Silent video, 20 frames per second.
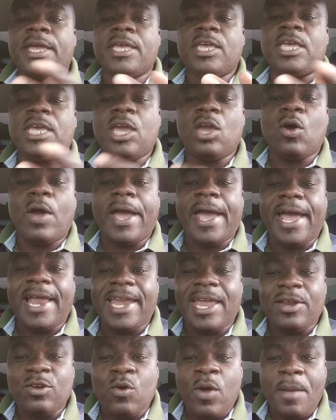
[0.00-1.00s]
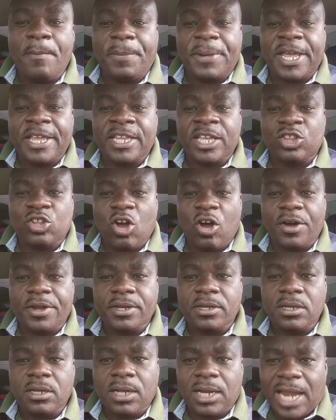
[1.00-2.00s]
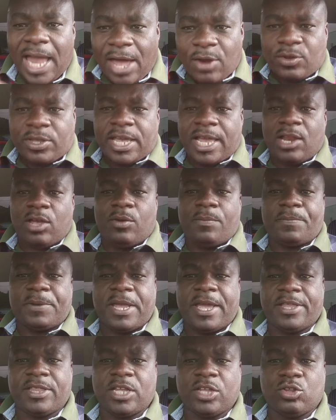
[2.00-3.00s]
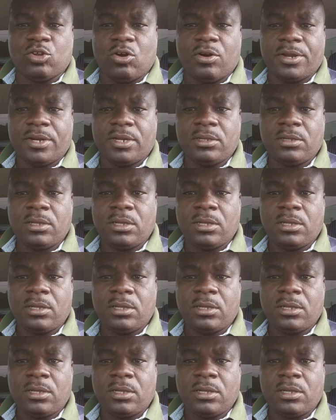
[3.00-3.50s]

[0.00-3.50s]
E ele não é empreendedor? Claro que ele é um empreendedor.